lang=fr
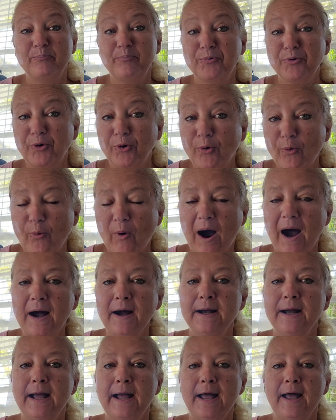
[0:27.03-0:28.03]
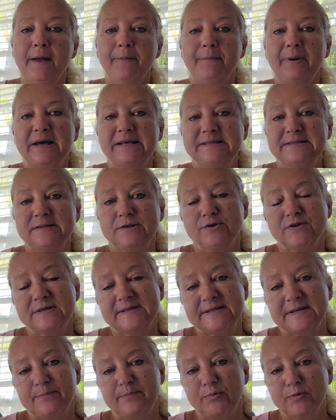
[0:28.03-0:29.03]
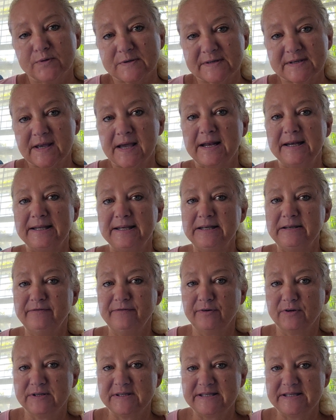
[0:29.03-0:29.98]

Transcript: Pourquoi parce que c'est plus qu'un livre,